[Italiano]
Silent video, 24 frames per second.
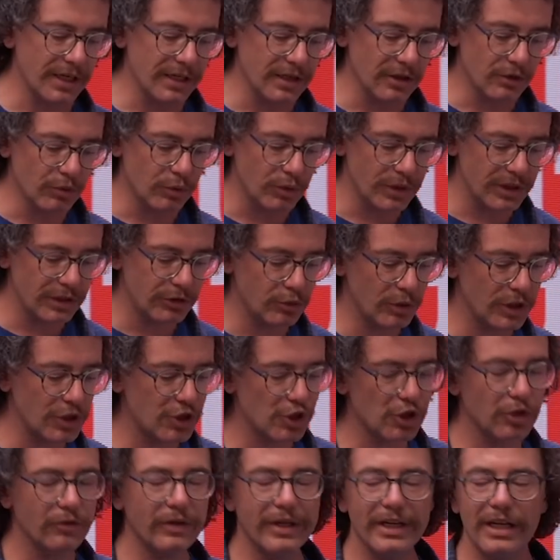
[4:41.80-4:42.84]
in cui i due
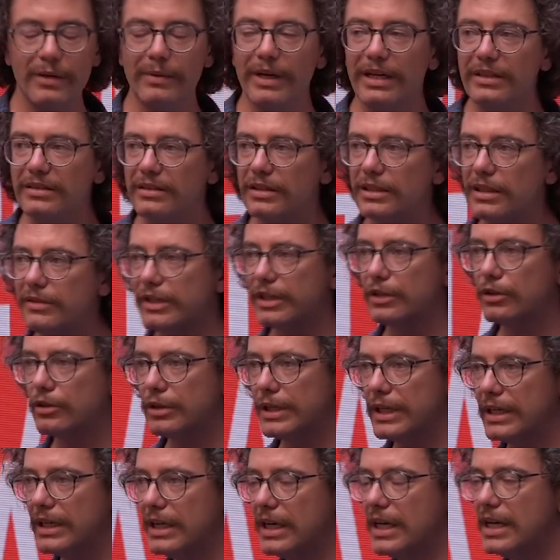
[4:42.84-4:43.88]
giovani amanti di
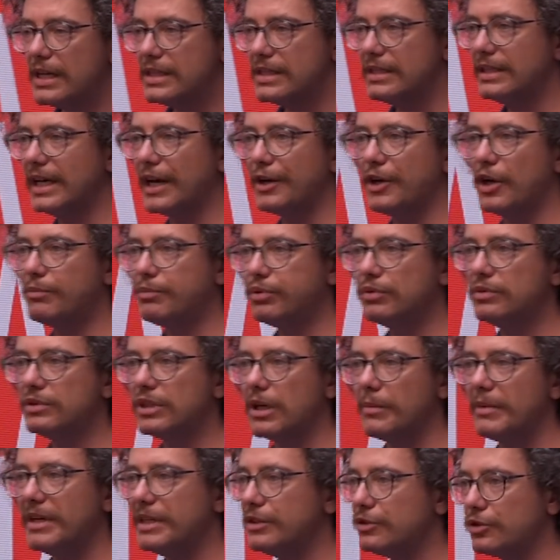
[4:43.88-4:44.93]
Verona si danno
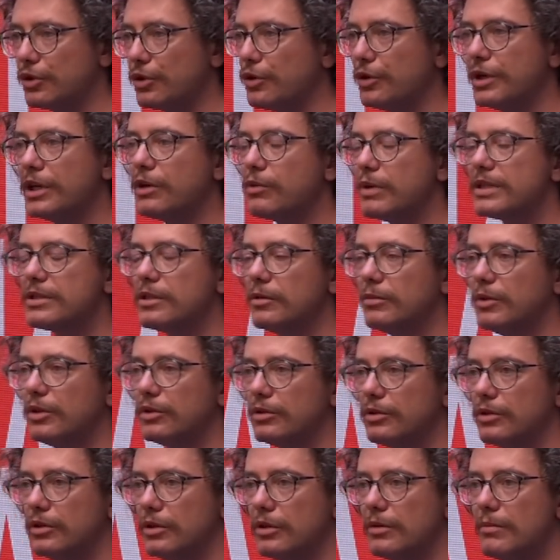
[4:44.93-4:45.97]
appuntamento non in questo
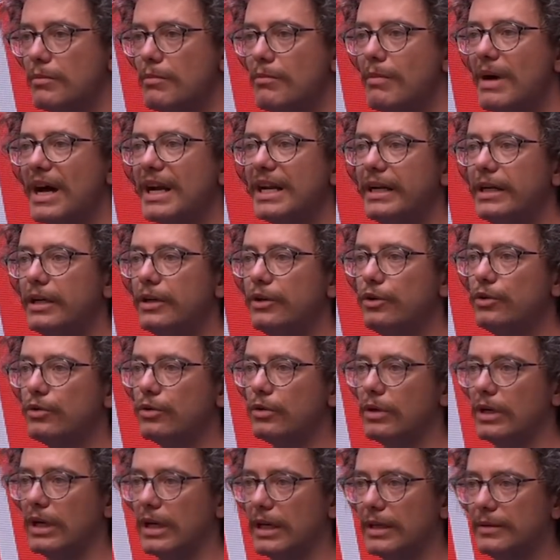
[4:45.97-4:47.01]
mondo, ma nel
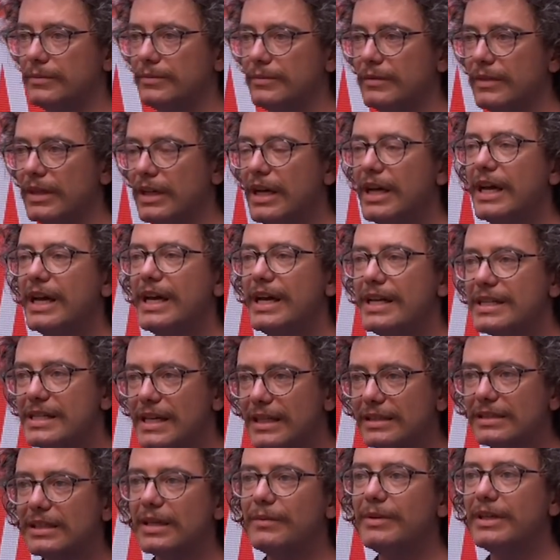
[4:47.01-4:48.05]
nulla.
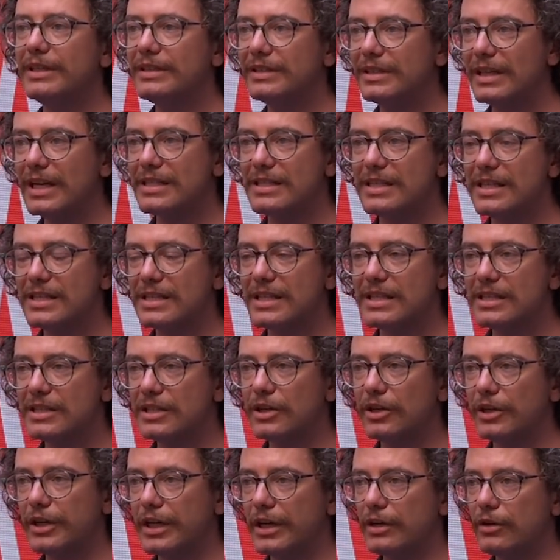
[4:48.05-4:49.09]
Esattamente la stessa
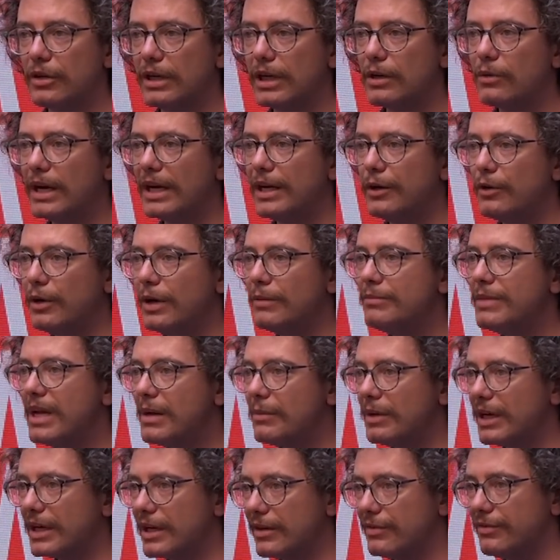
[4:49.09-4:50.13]
storia con la quale noi
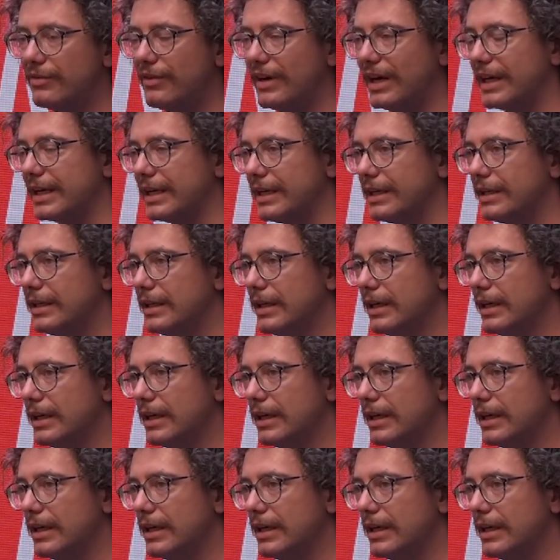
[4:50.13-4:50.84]
abbiamo a che fare